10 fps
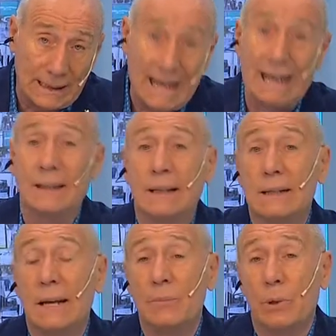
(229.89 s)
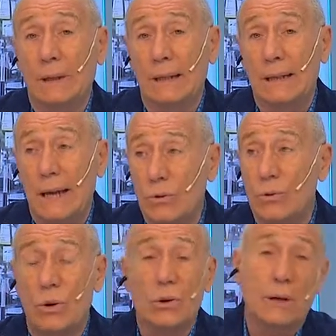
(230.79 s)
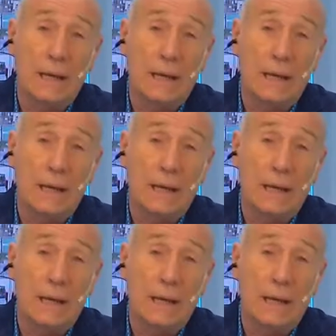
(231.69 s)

grandes e importantes anuncios